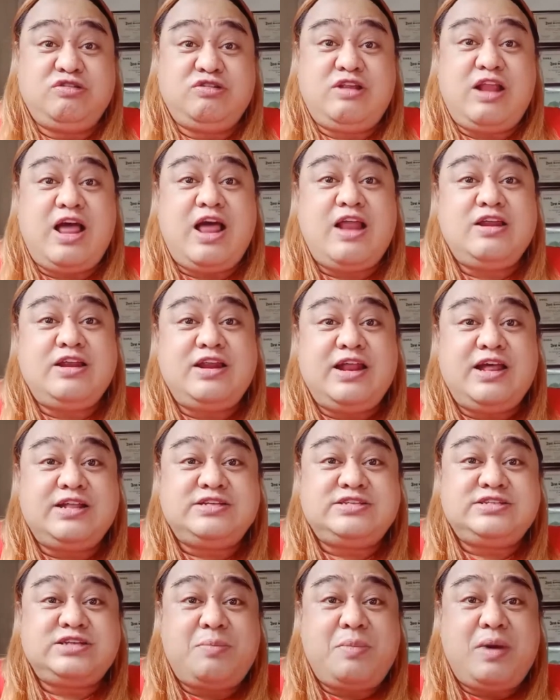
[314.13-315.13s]
lalo na
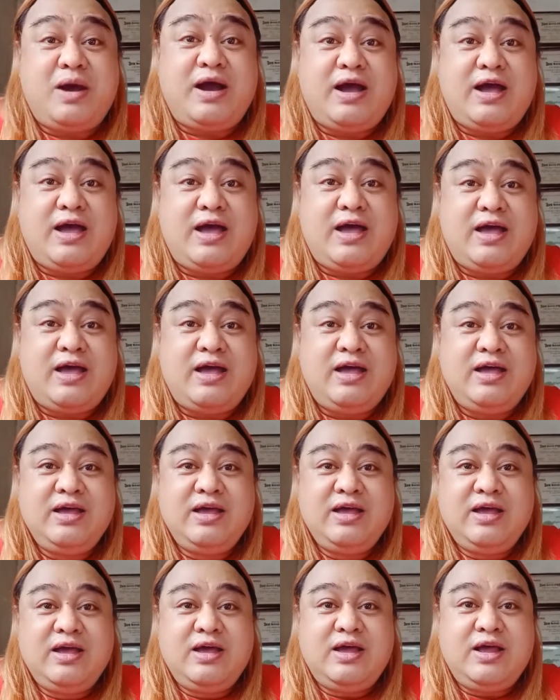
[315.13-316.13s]
sa mga
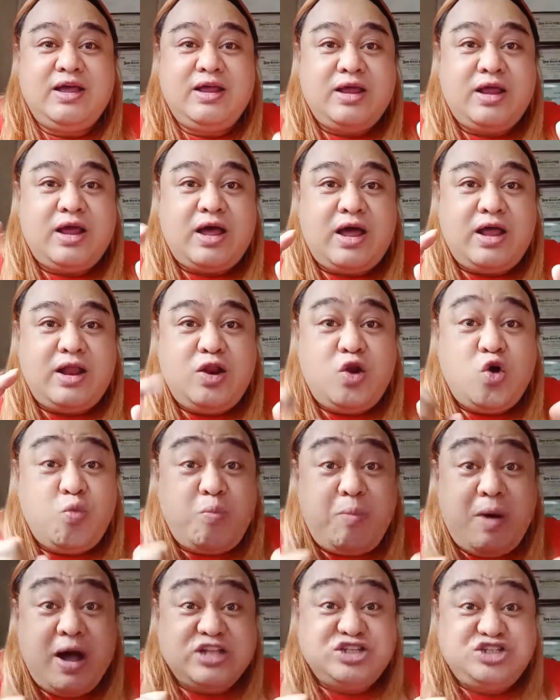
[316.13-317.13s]
uh, low
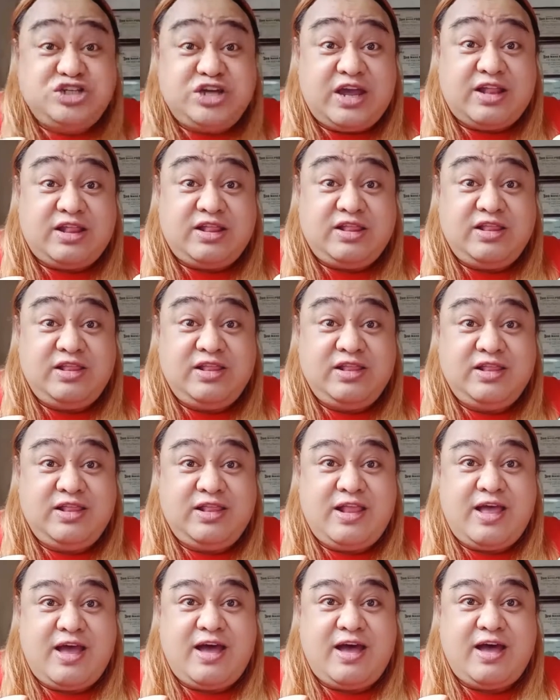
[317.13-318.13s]
budget
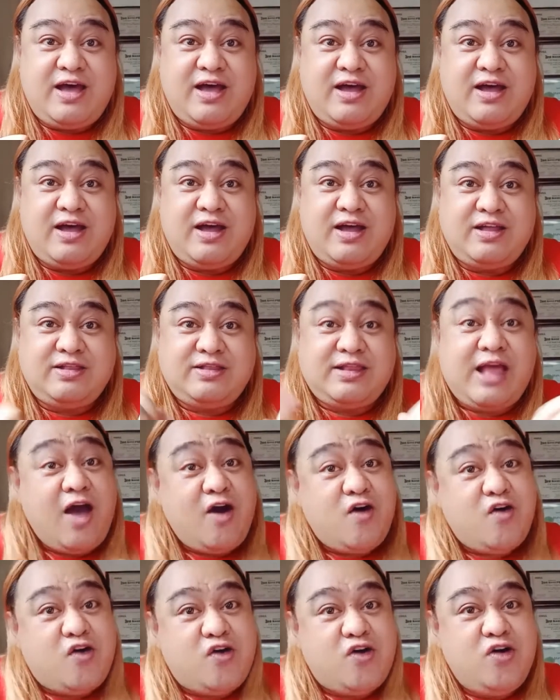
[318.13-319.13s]
na
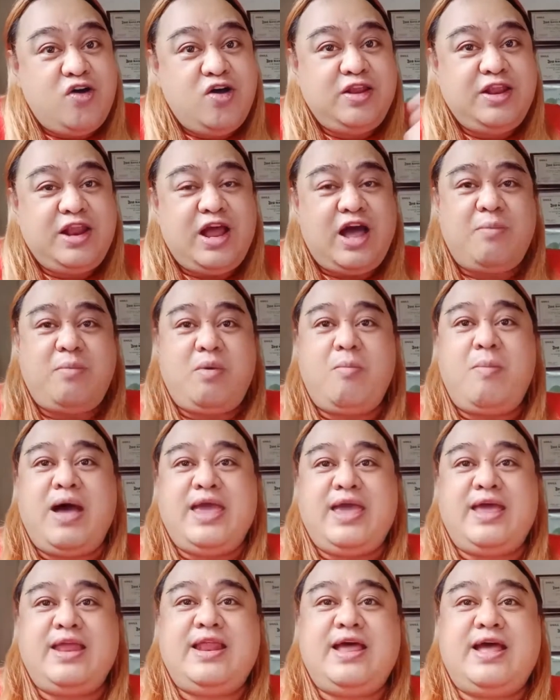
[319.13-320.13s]
tao na
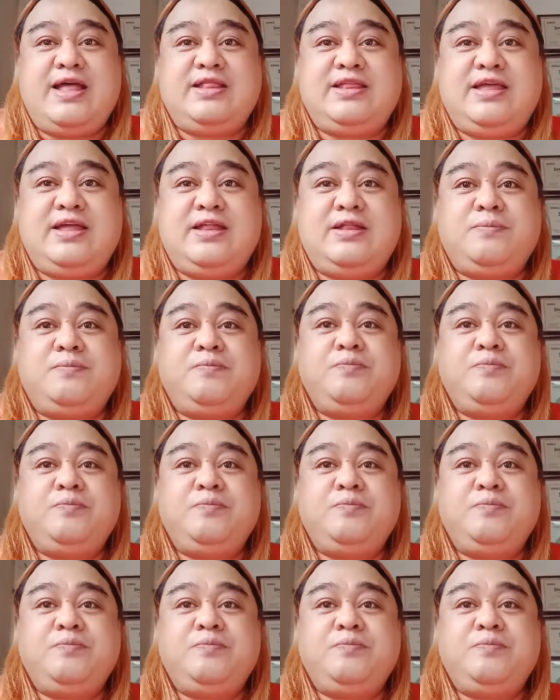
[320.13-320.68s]
kababayan natin.